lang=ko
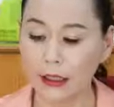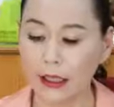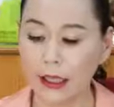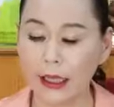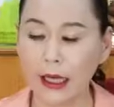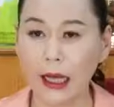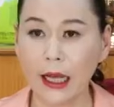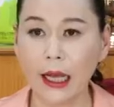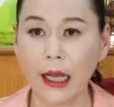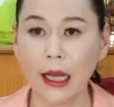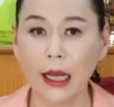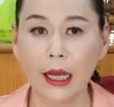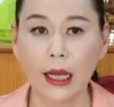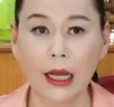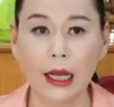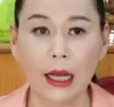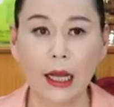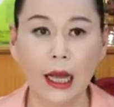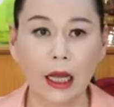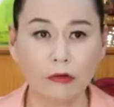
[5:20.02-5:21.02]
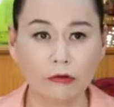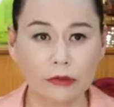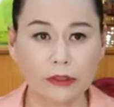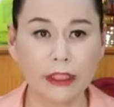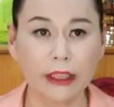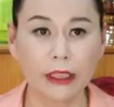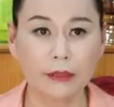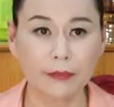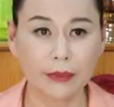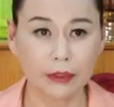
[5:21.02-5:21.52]
얘가 한국
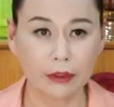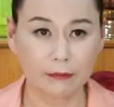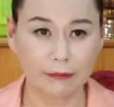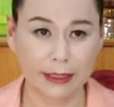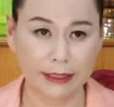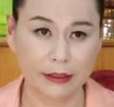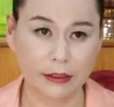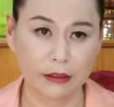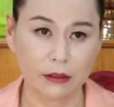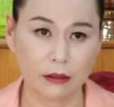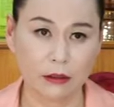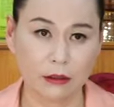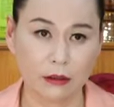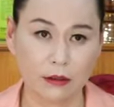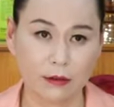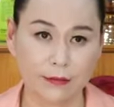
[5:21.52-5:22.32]
사람인 건 맞죠?